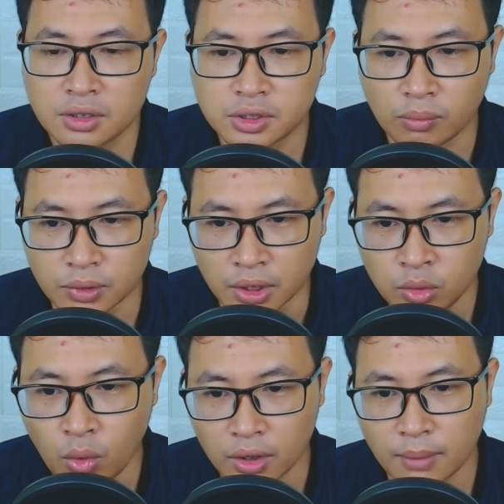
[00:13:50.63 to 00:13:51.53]
Sông
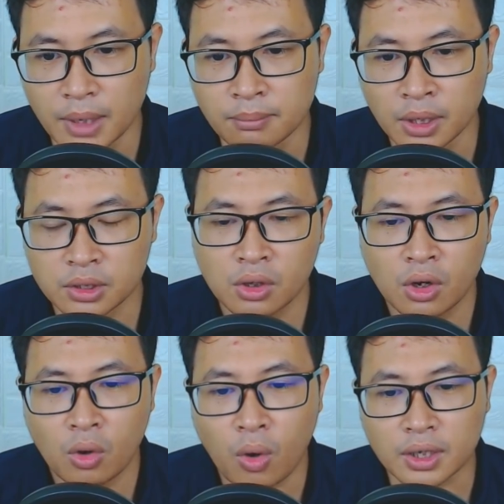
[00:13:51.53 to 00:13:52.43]
lớn hoặc là biến mất
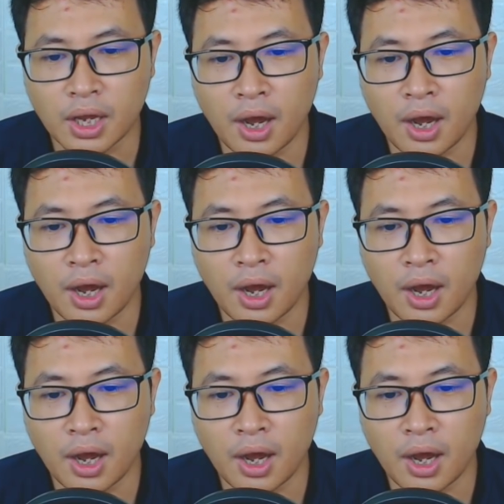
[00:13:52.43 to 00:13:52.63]
Hoặc là